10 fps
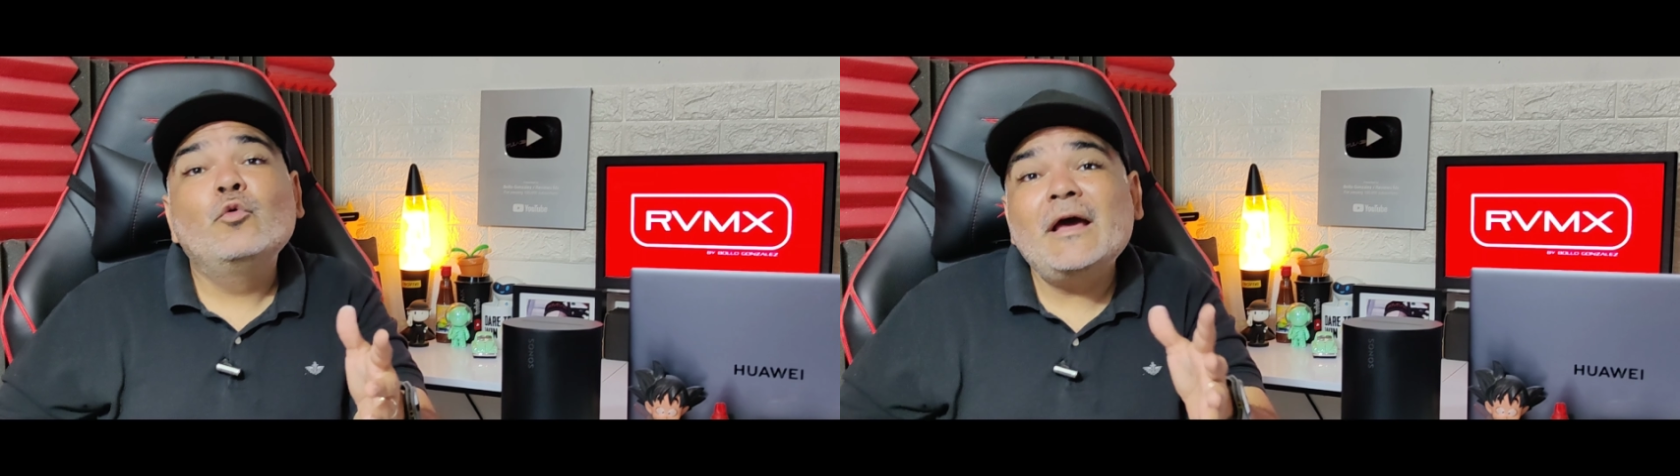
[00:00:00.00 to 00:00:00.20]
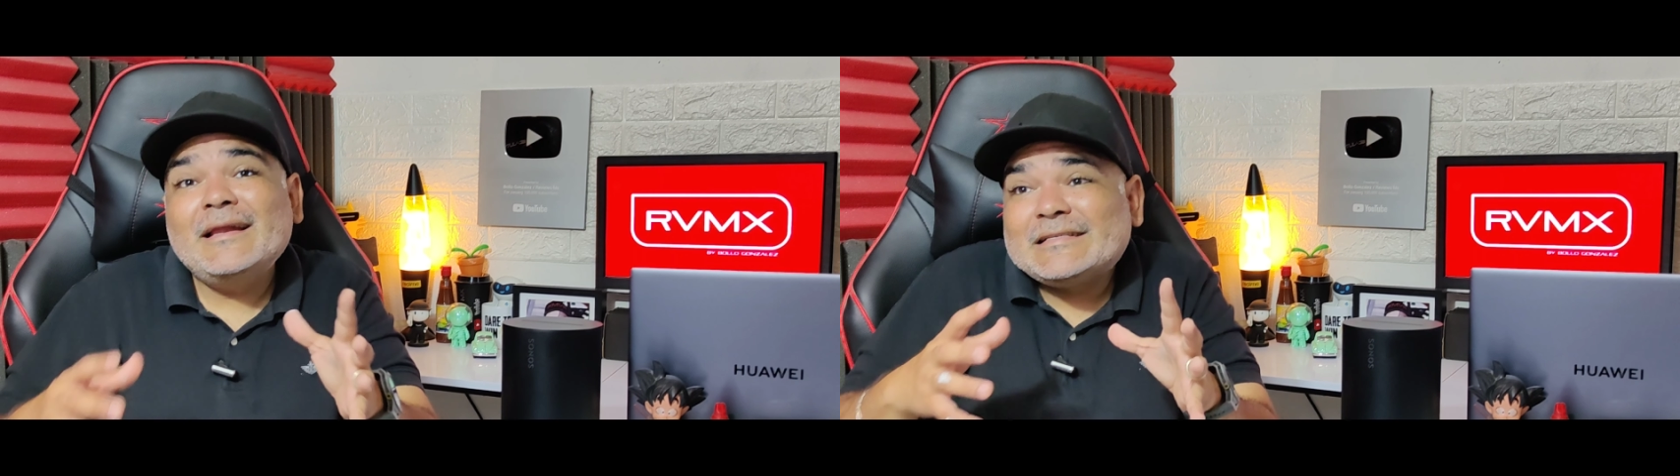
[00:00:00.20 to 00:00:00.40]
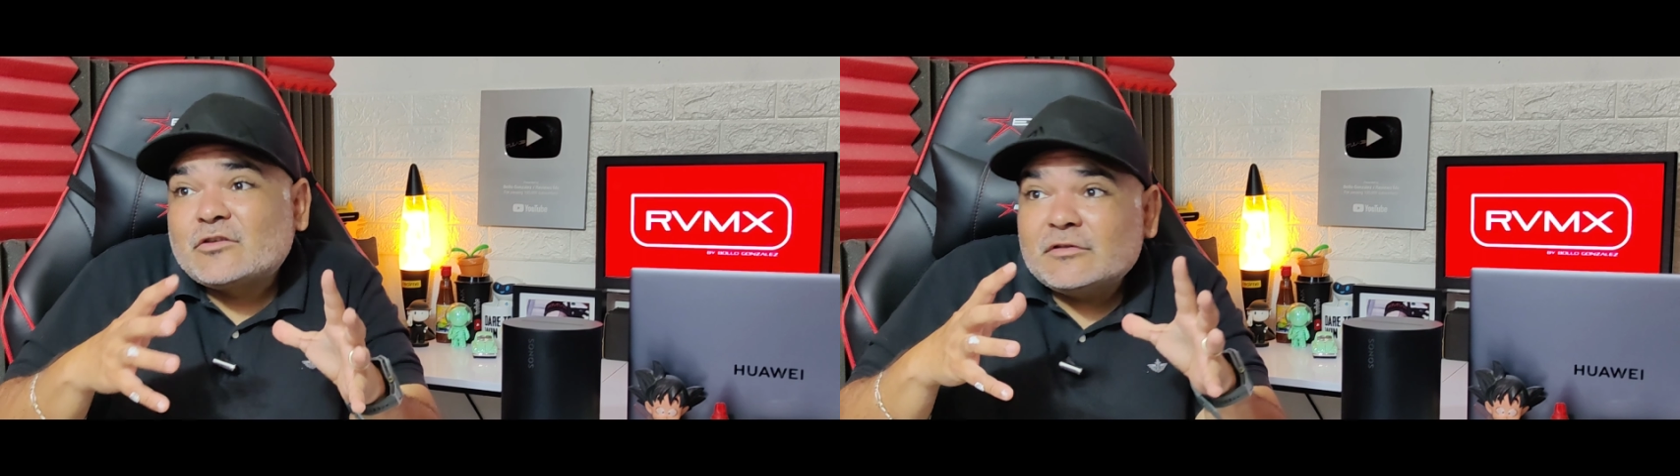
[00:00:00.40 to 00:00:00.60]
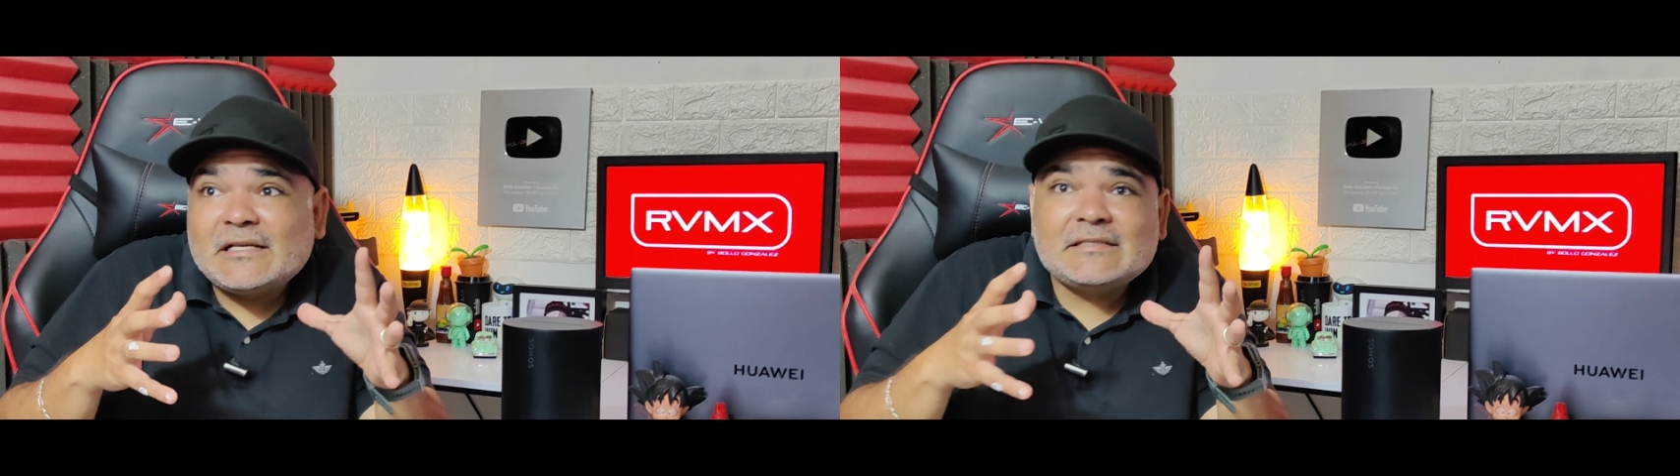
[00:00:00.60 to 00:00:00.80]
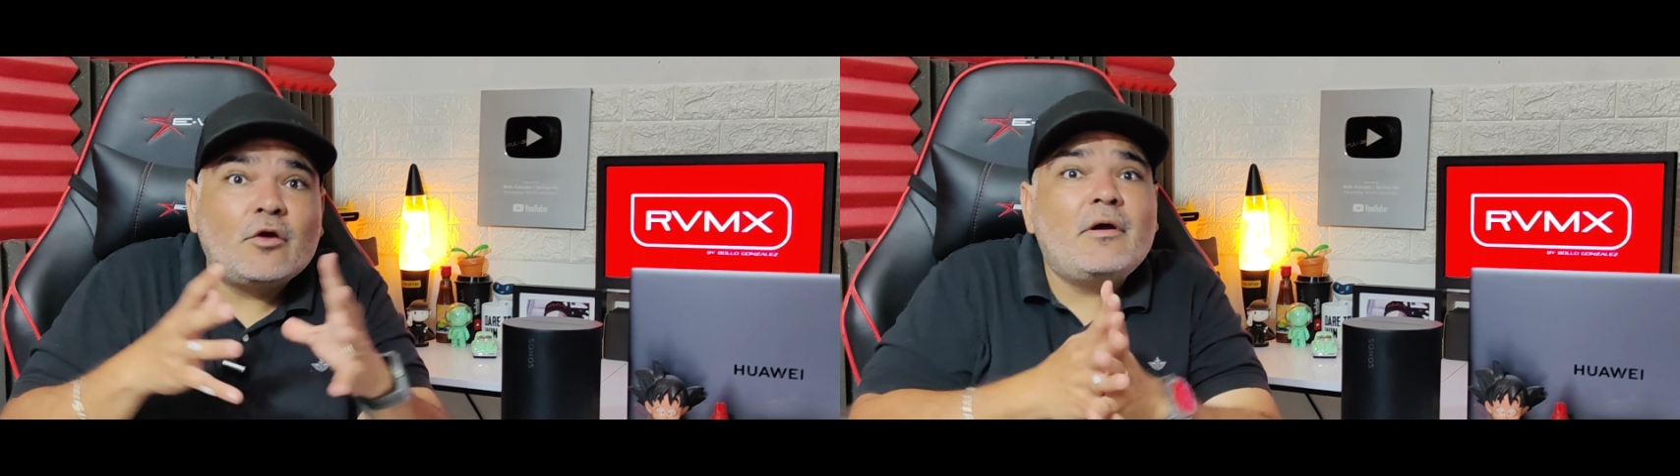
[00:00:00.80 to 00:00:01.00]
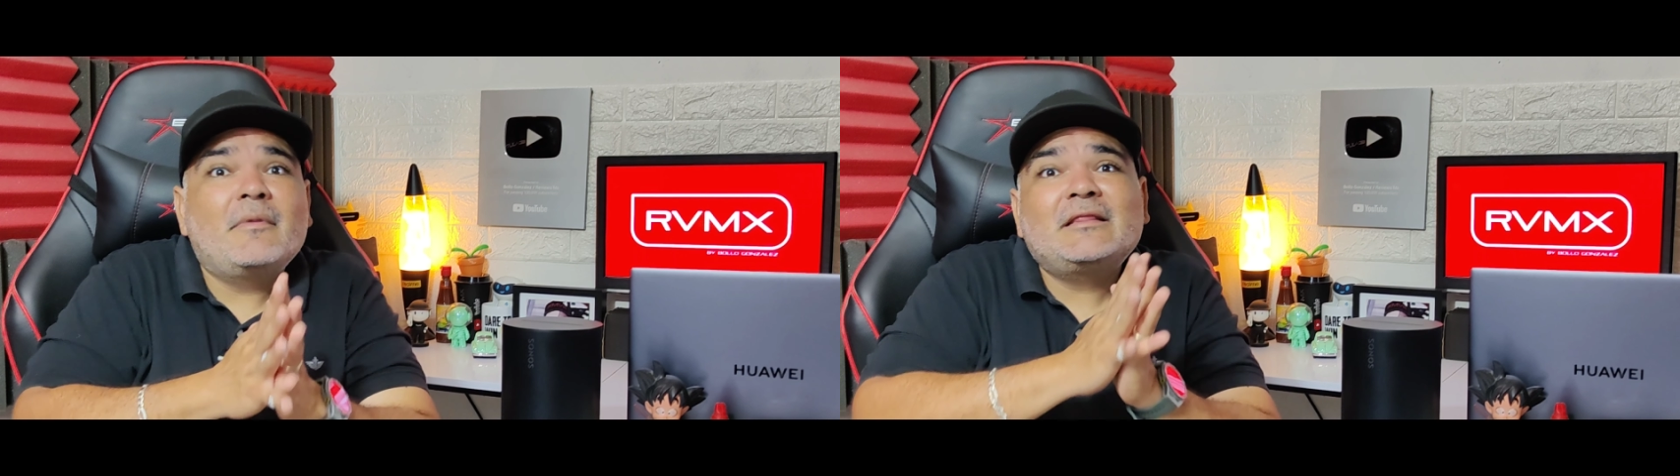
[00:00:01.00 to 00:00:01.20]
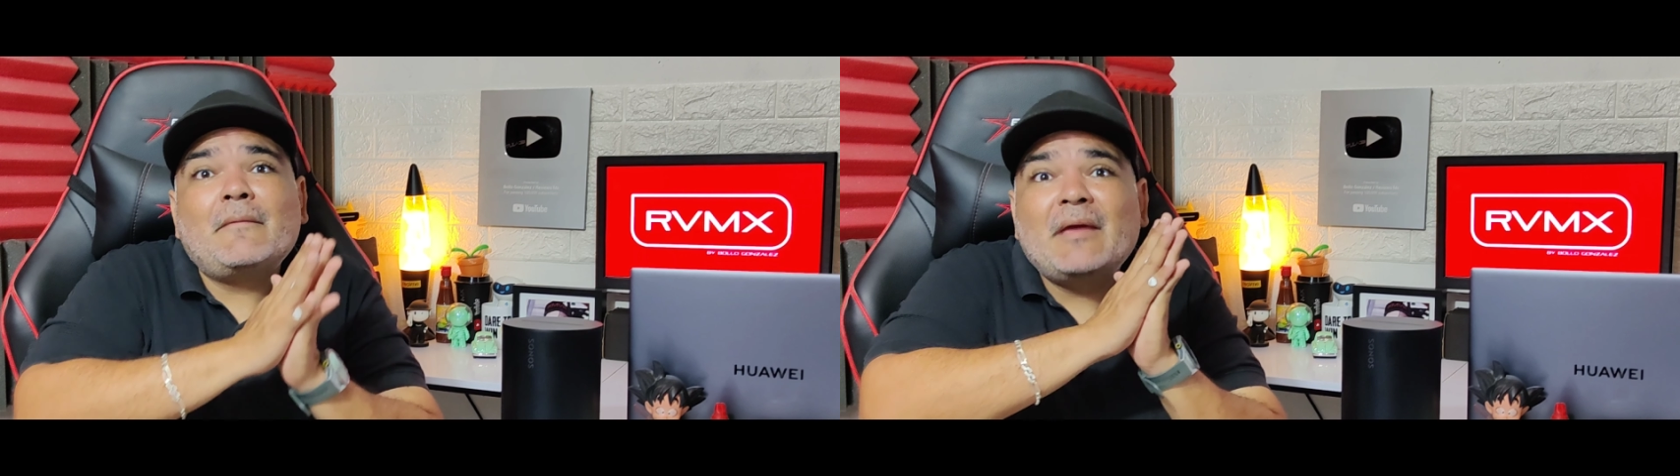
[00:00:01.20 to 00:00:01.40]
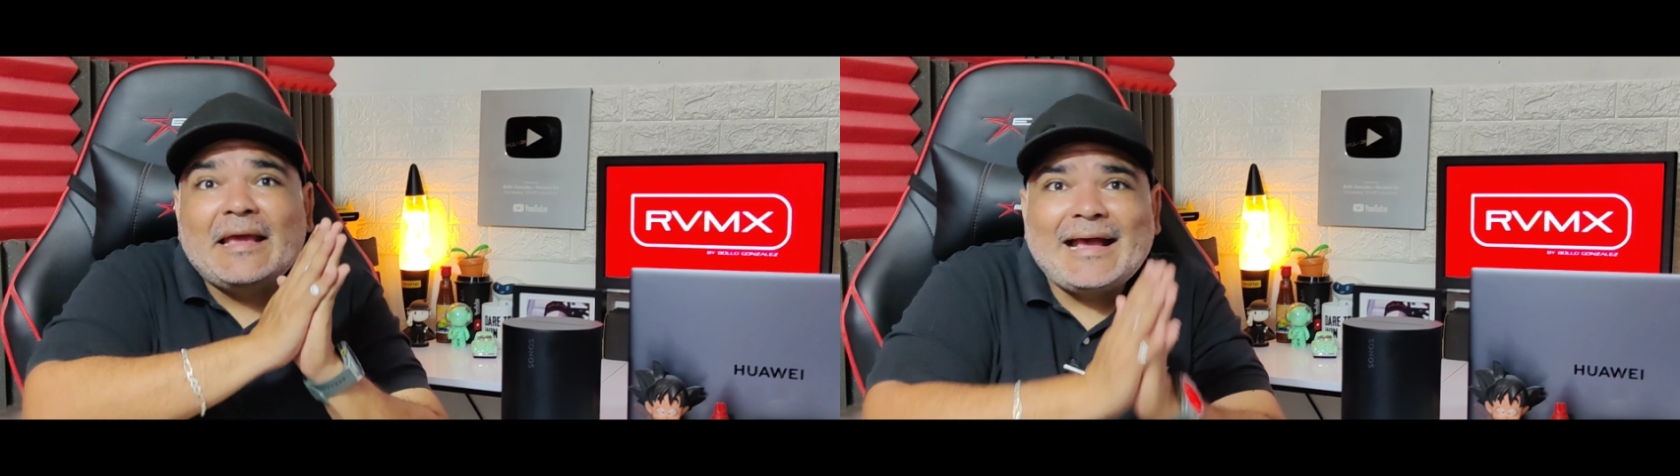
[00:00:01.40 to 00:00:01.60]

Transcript: Una de las cosas que obviamente me